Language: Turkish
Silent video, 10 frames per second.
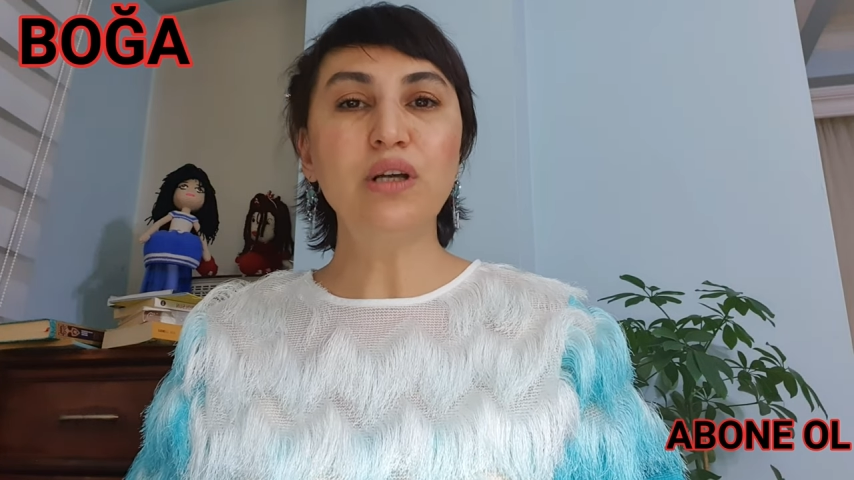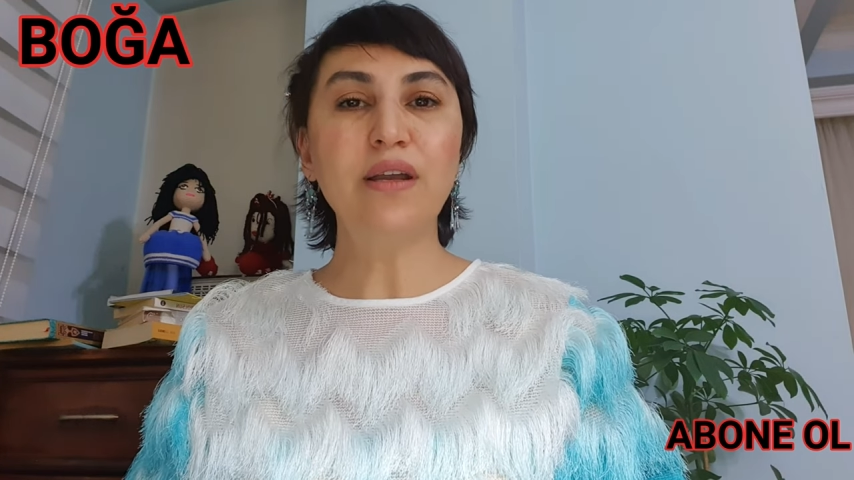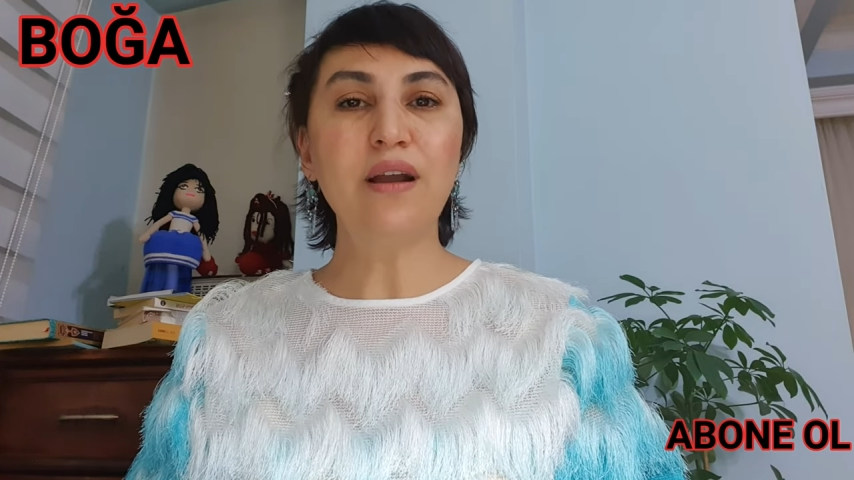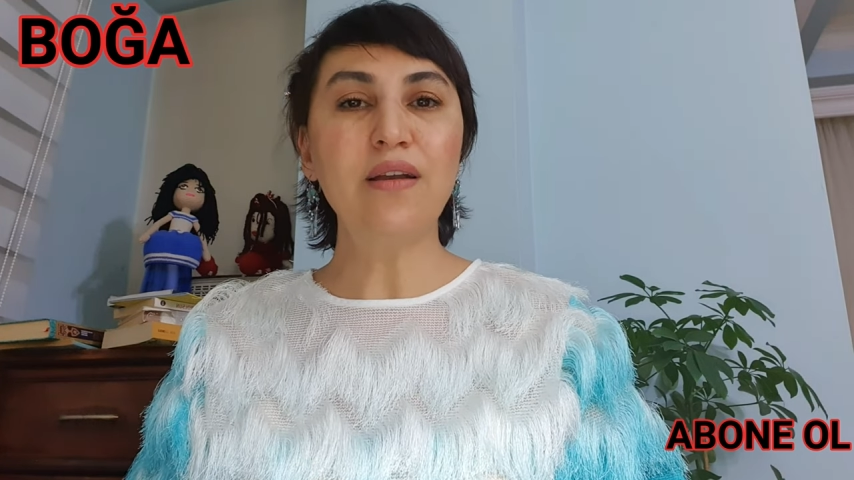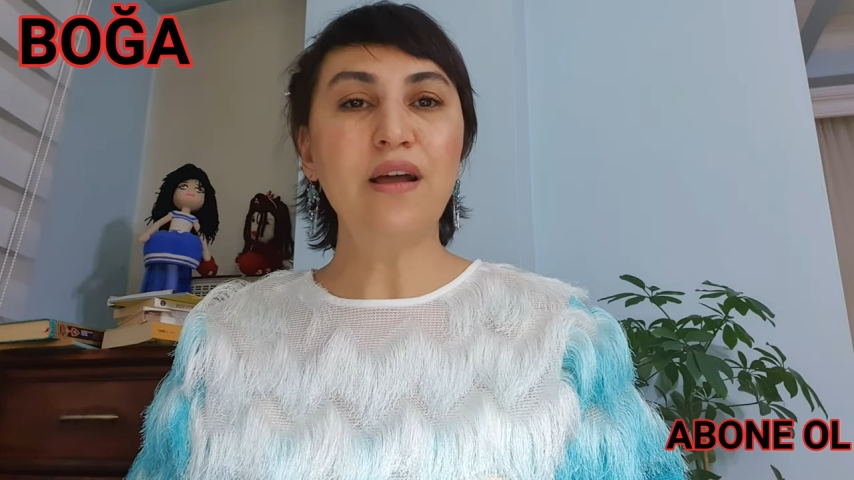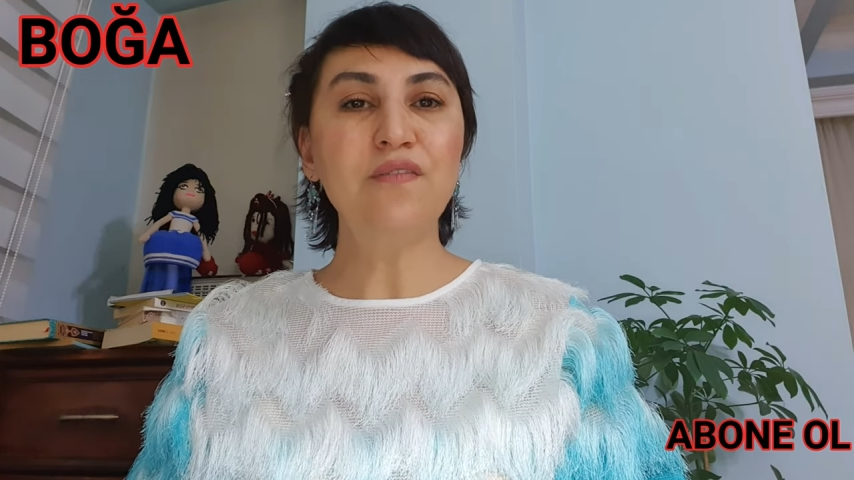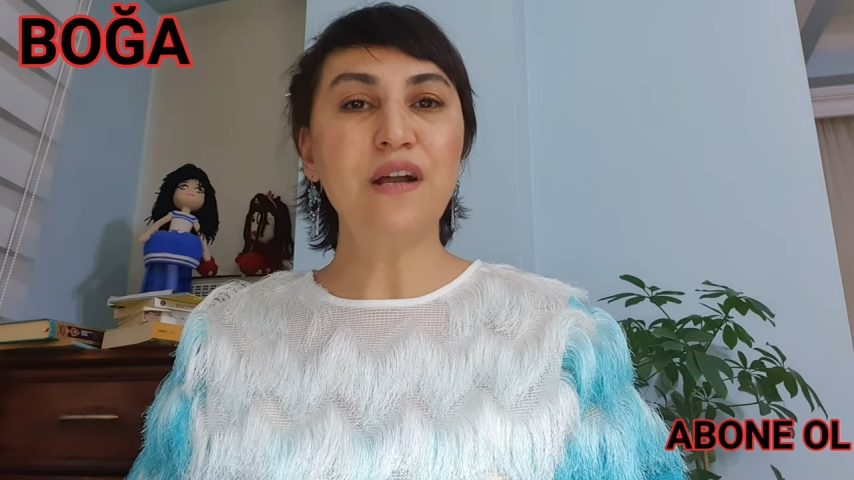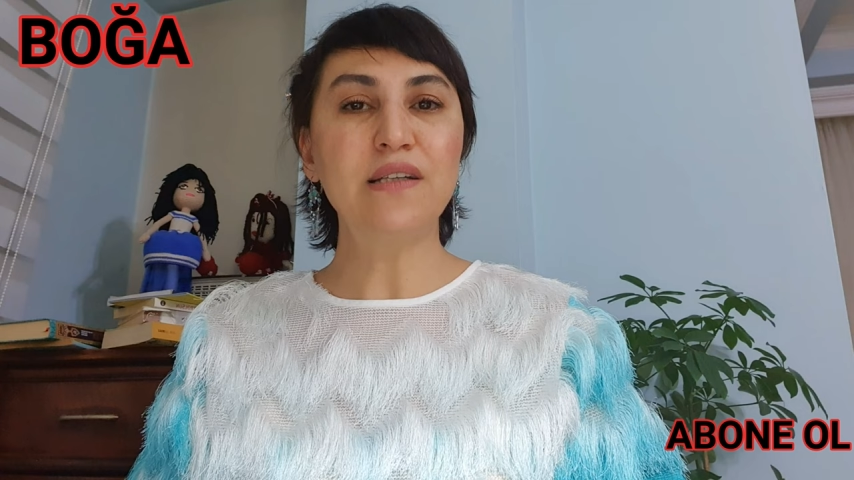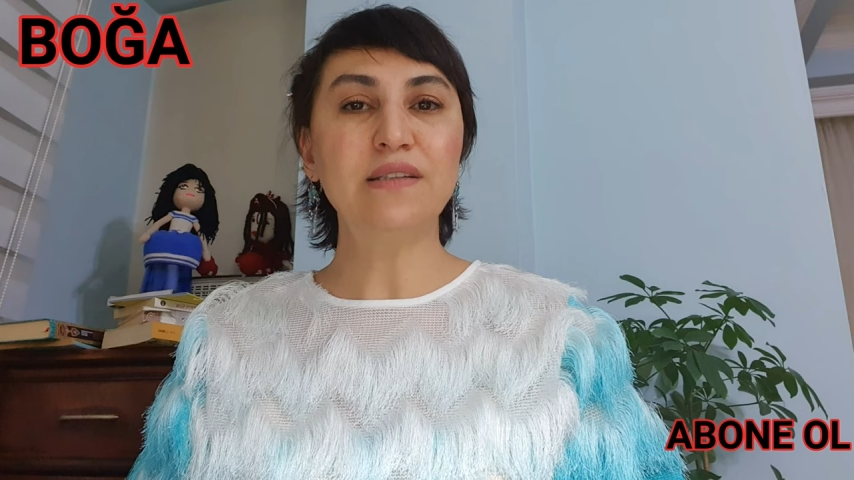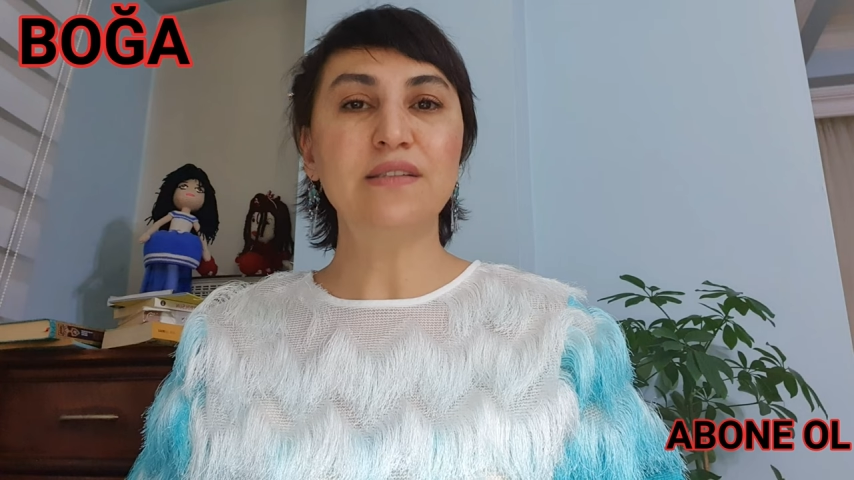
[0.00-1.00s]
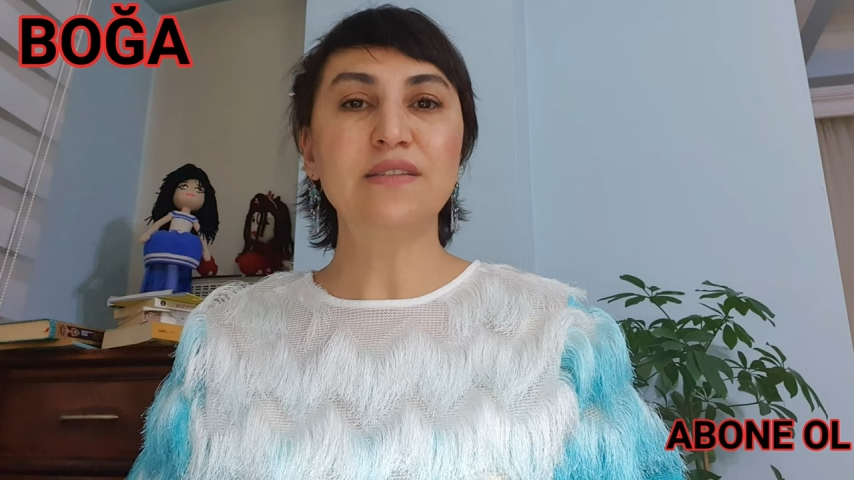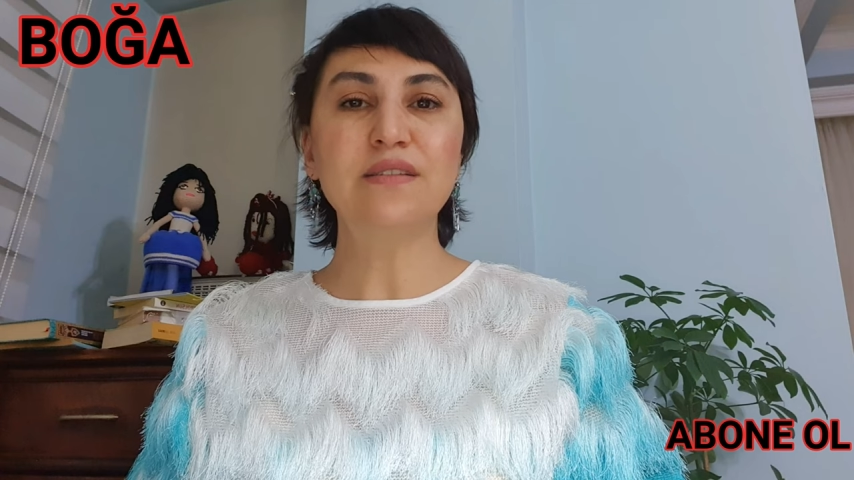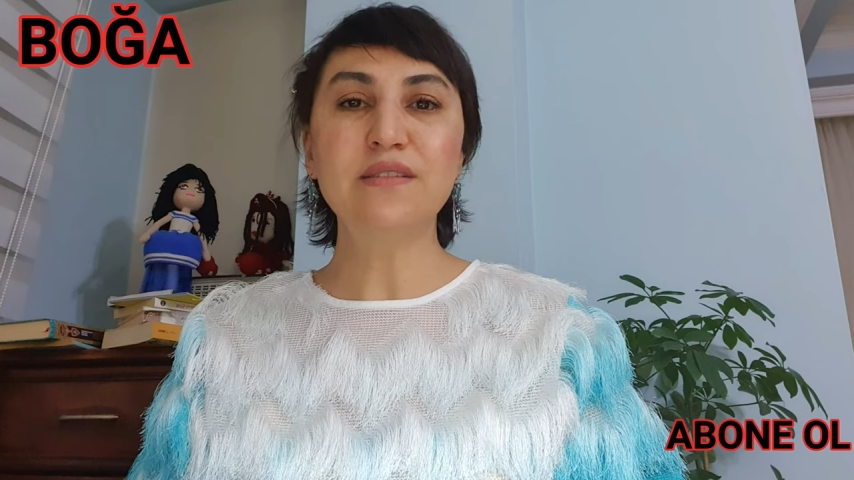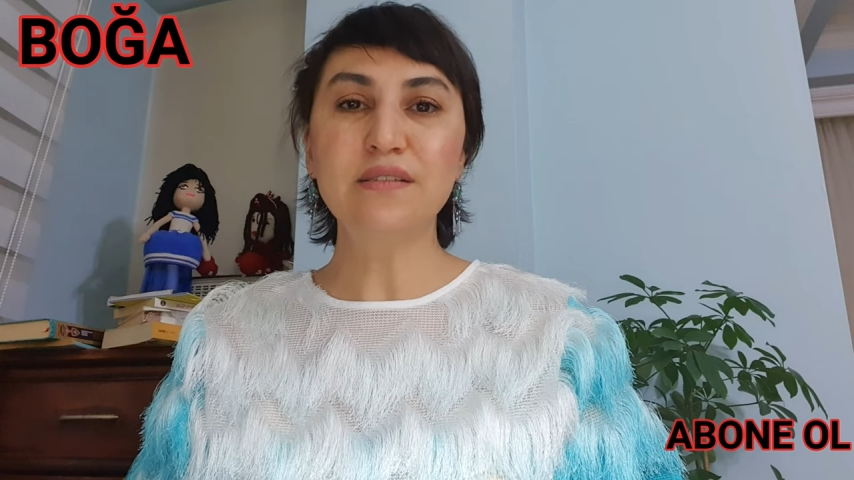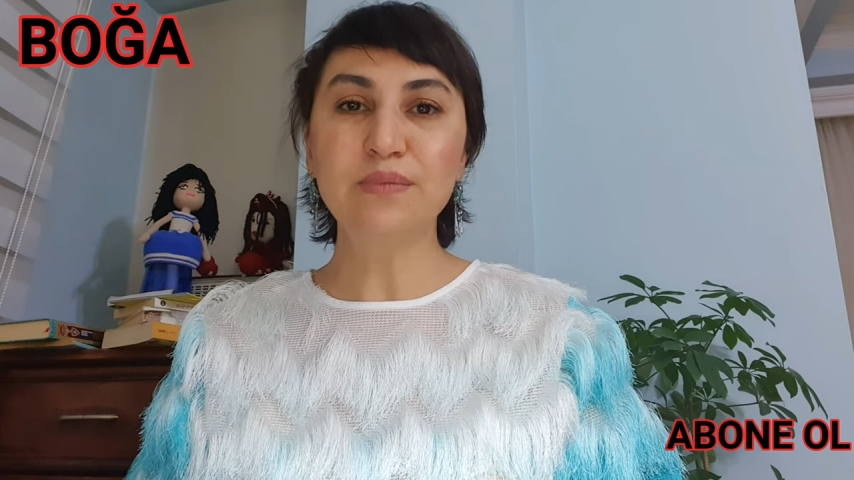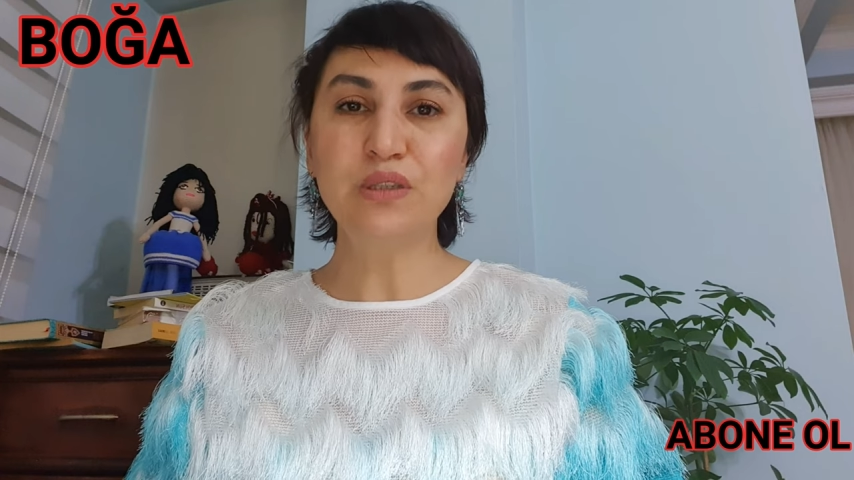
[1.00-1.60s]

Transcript: kararlar verdiğiniz nasıl